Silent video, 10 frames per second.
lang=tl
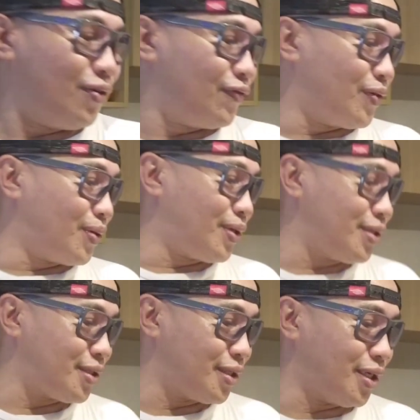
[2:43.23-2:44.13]
Of
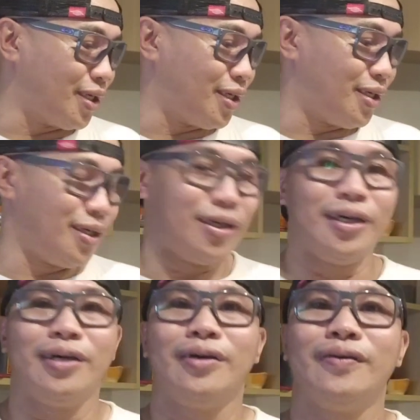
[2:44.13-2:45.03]
course,
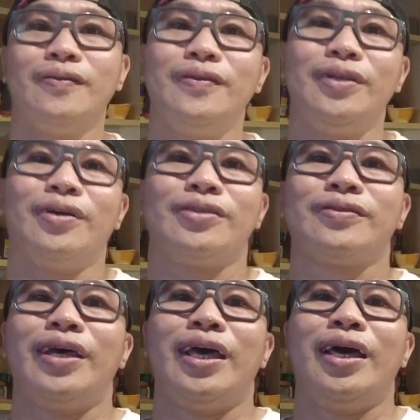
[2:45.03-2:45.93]
uh, we
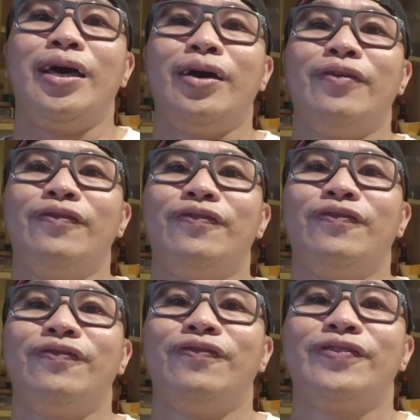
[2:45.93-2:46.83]
also have
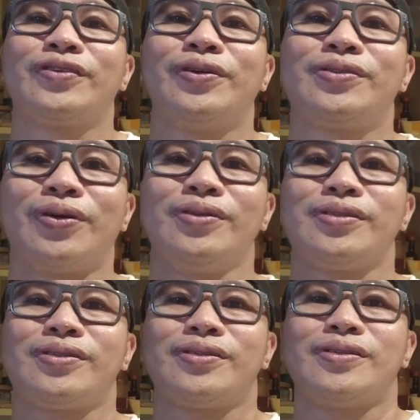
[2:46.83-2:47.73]
soy
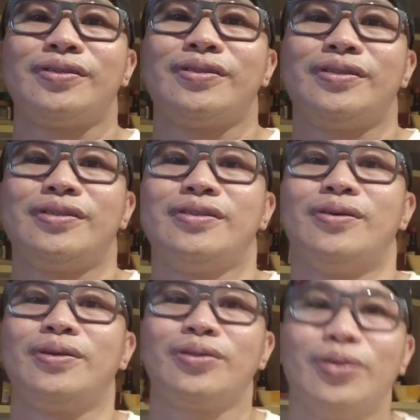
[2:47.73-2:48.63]
sauce
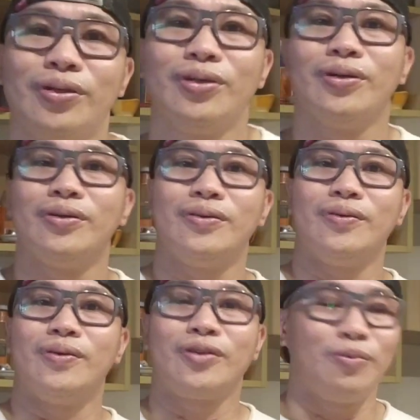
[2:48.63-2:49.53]
or toyo
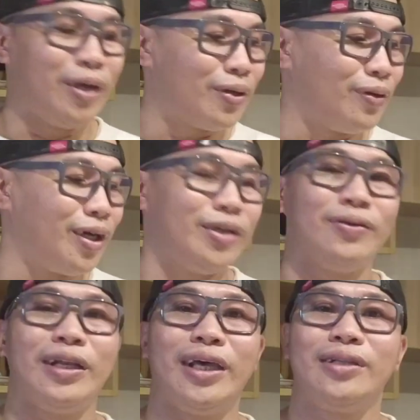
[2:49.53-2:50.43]
or kung meron
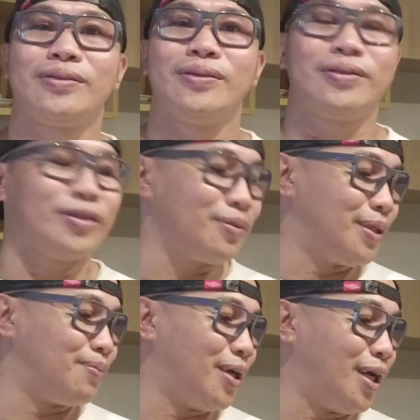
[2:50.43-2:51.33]
kayong light soy sauce,
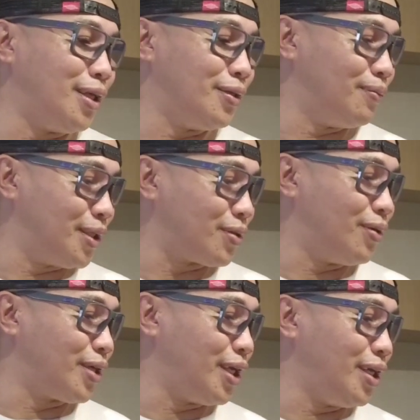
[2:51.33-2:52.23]
mas, maayo, mas
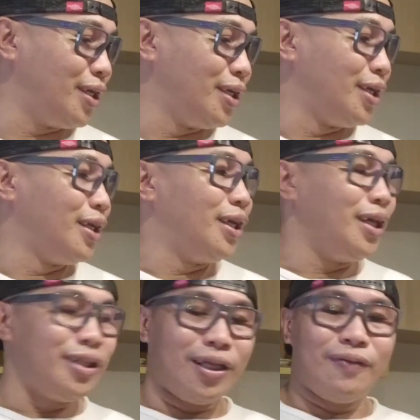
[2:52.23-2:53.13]
okay.
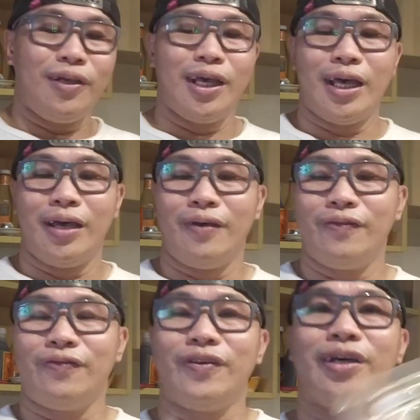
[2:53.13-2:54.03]
And then we
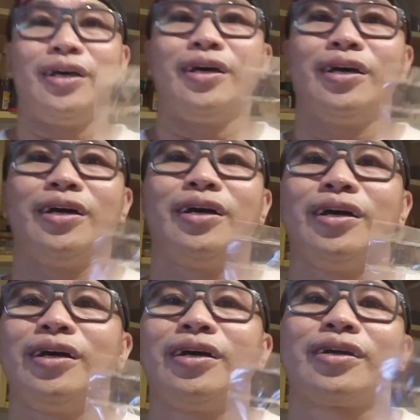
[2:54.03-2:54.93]
have
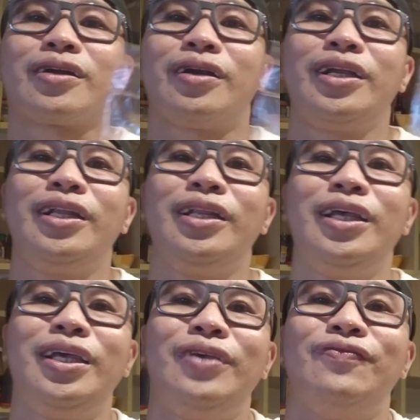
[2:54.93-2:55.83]
uh, curry
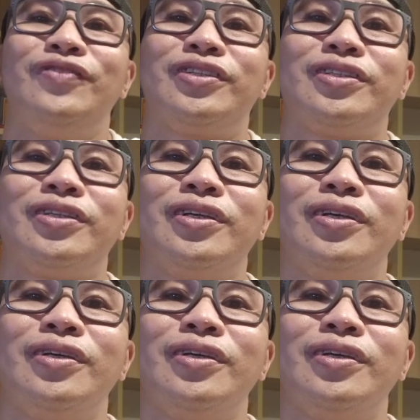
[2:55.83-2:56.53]
leaves.